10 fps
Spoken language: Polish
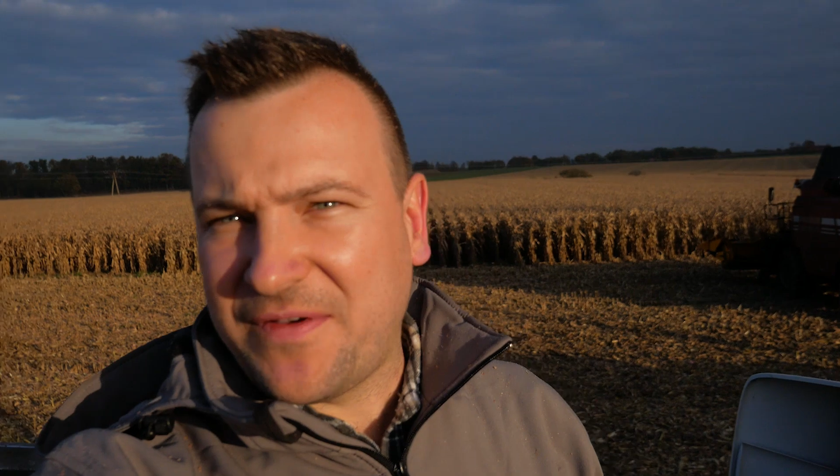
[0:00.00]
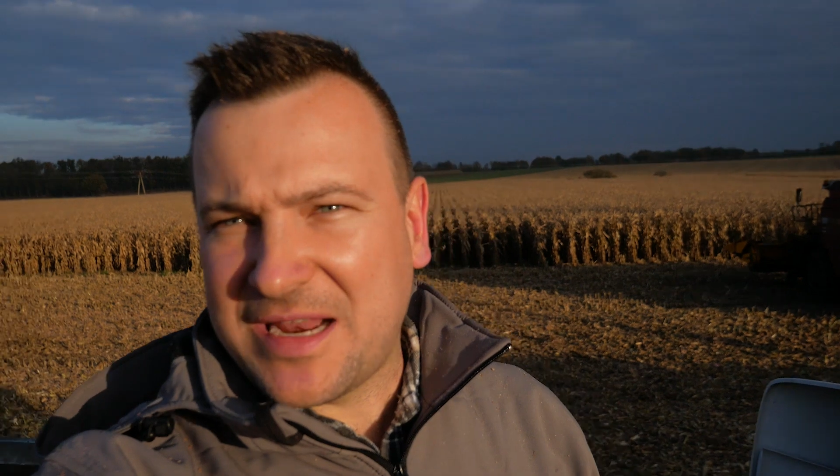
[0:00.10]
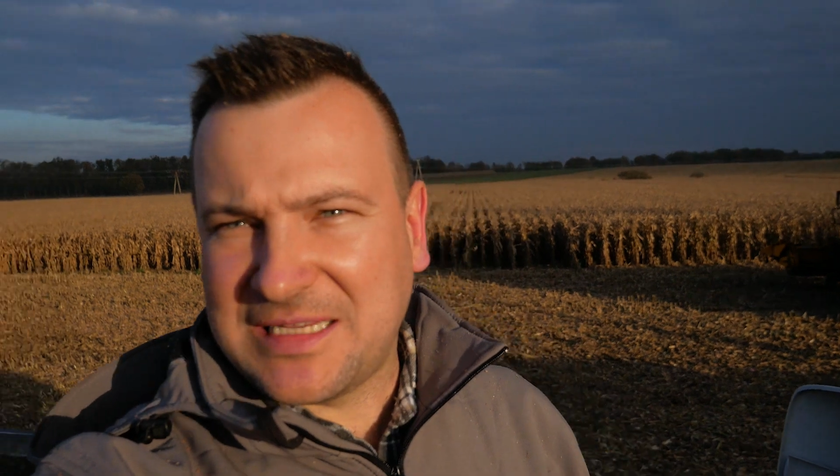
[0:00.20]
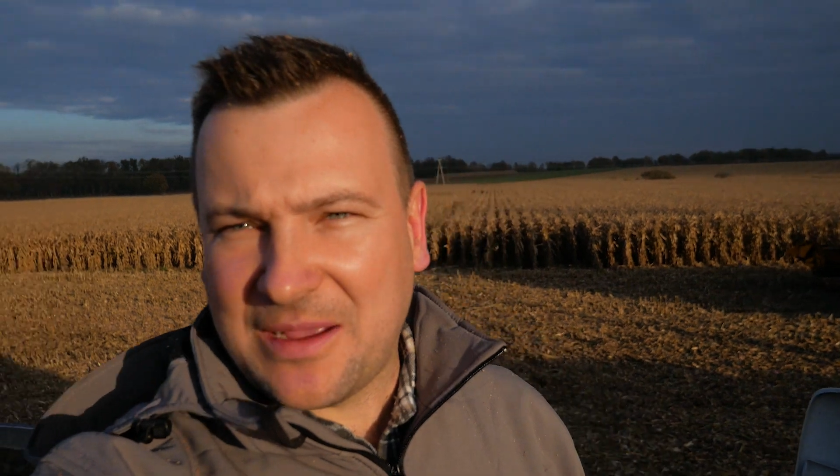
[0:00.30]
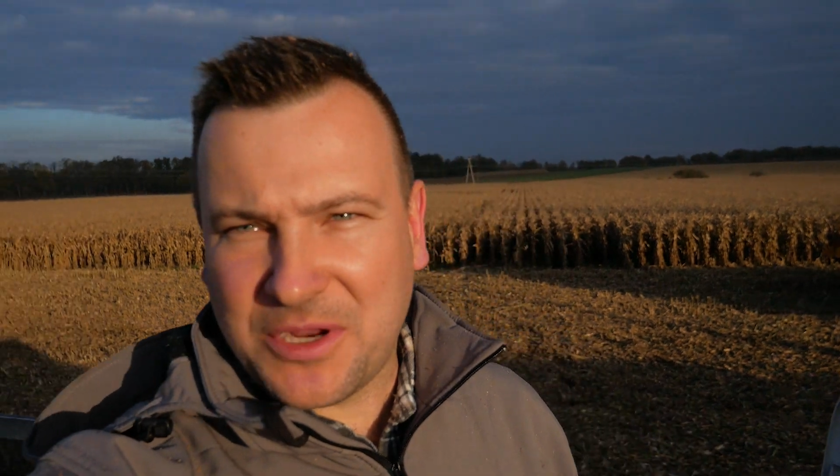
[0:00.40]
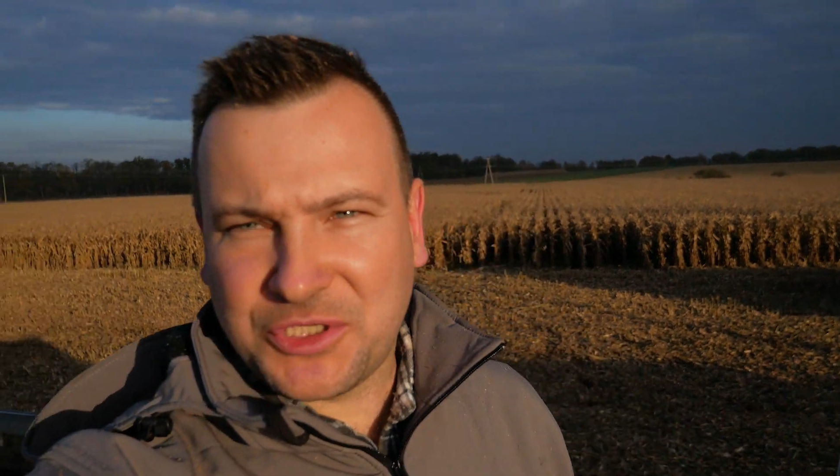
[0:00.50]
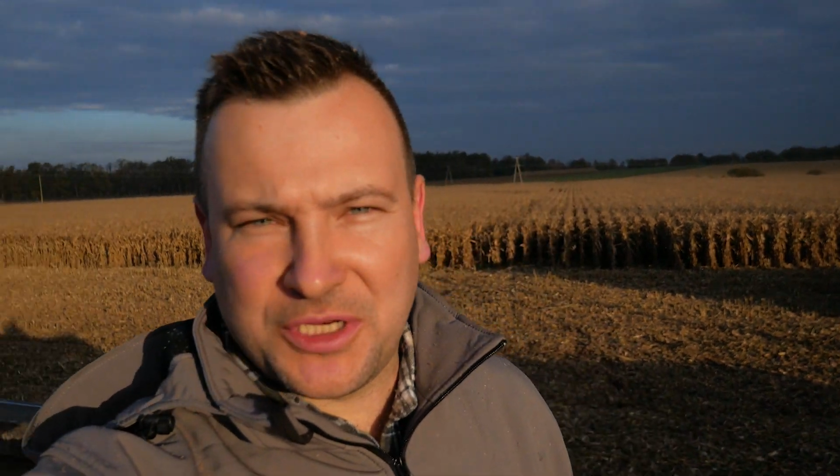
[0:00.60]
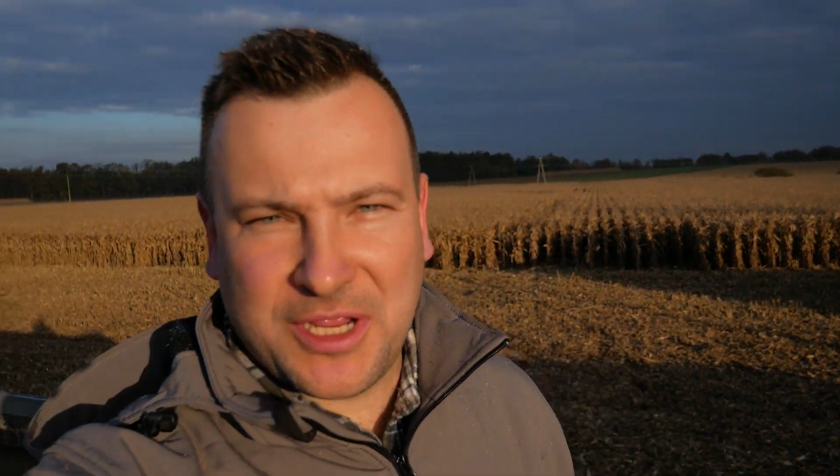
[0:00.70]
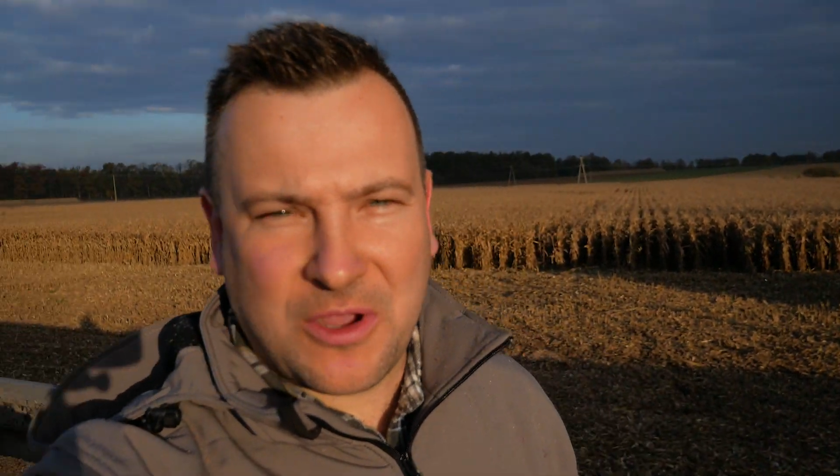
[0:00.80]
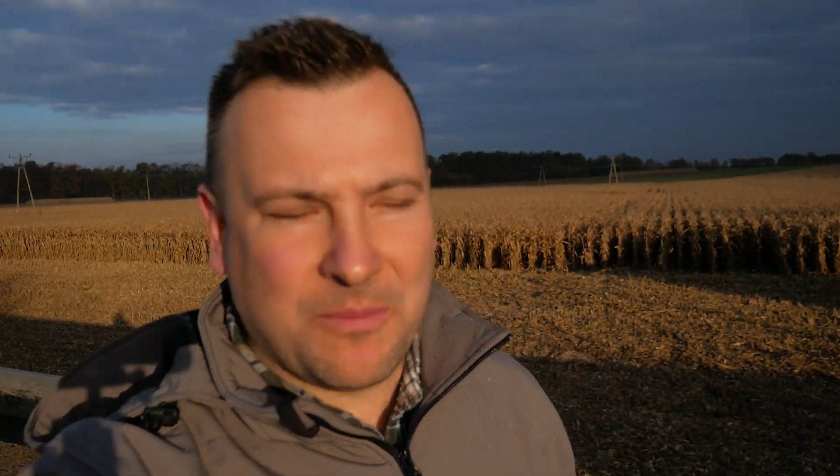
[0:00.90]
wersja
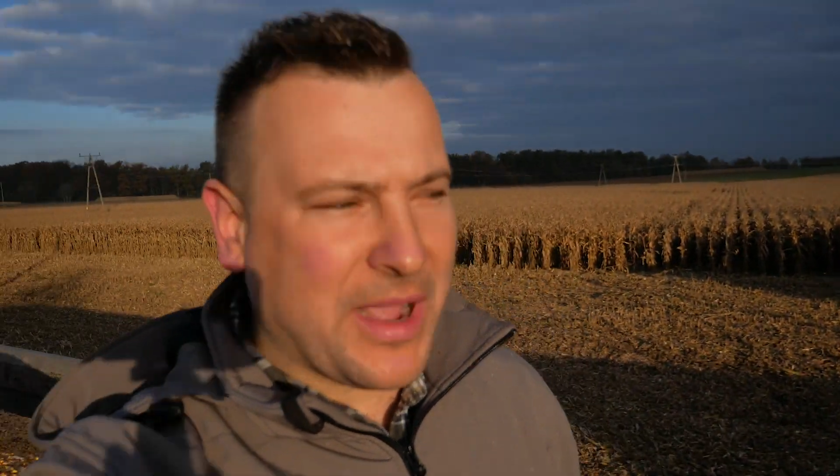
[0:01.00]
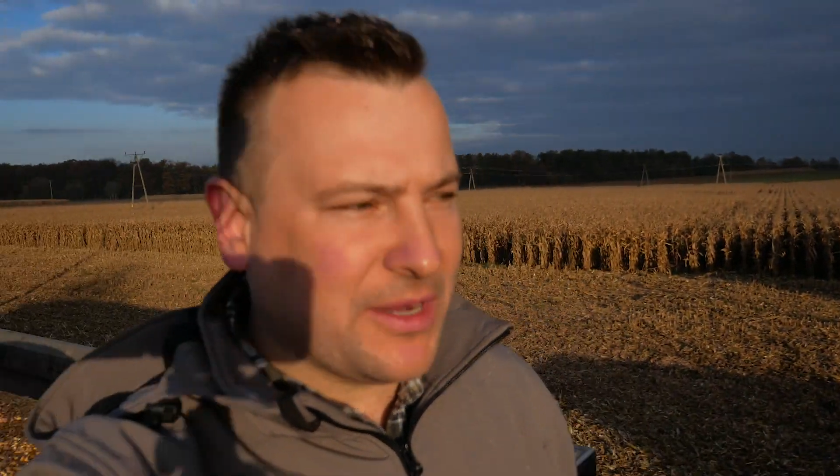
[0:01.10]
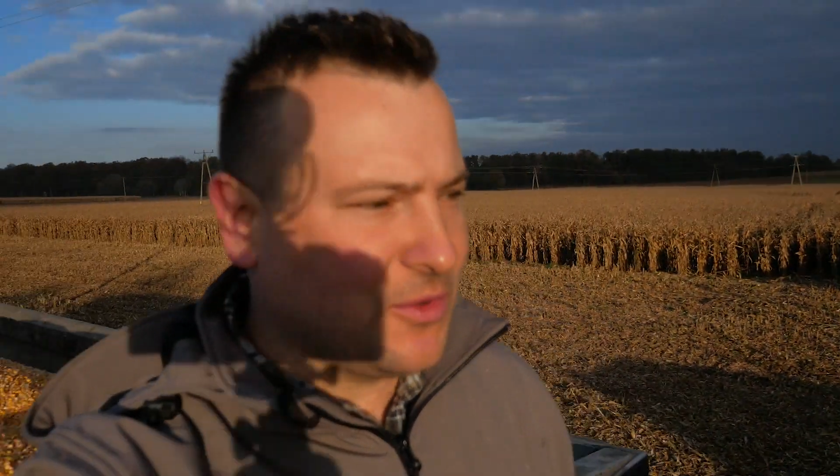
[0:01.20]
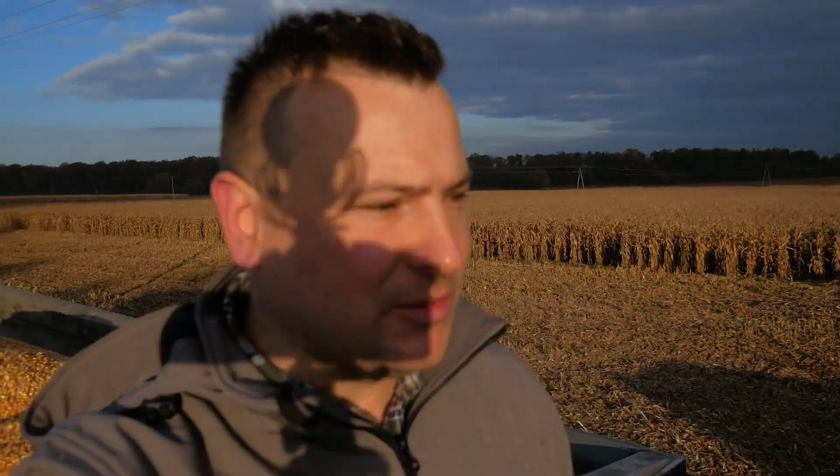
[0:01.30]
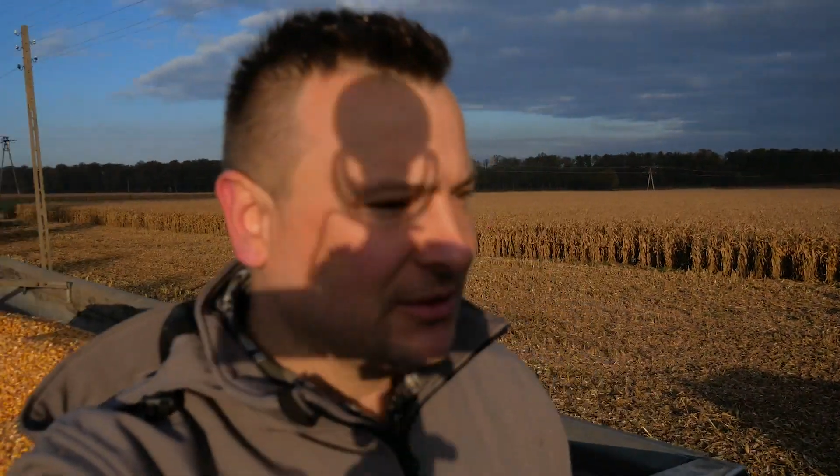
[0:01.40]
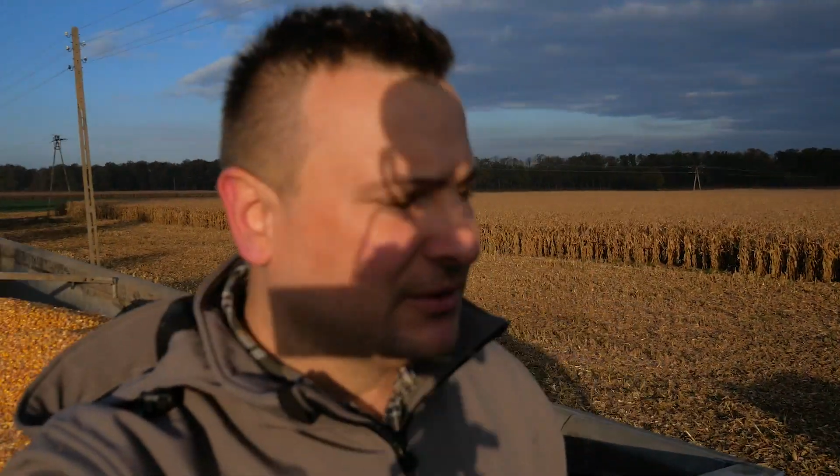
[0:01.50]
maszyny kombajnu?